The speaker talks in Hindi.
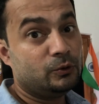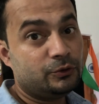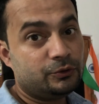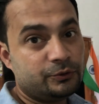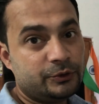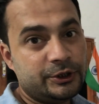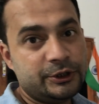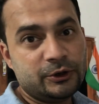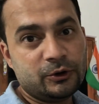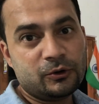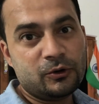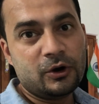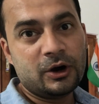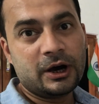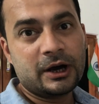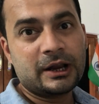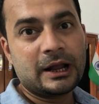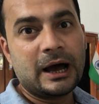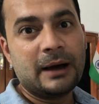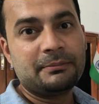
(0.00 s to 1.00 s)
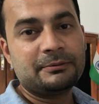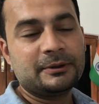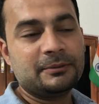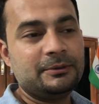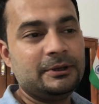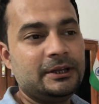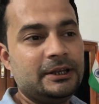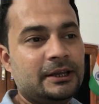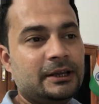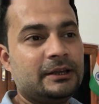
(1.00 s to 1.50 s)
उस वीडियो को अगर आप
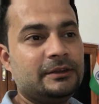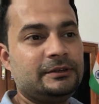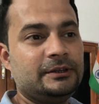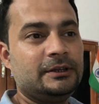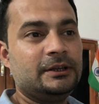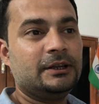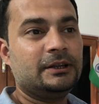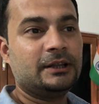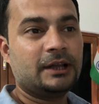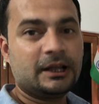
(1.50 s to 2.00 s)
सभी ने किसी ने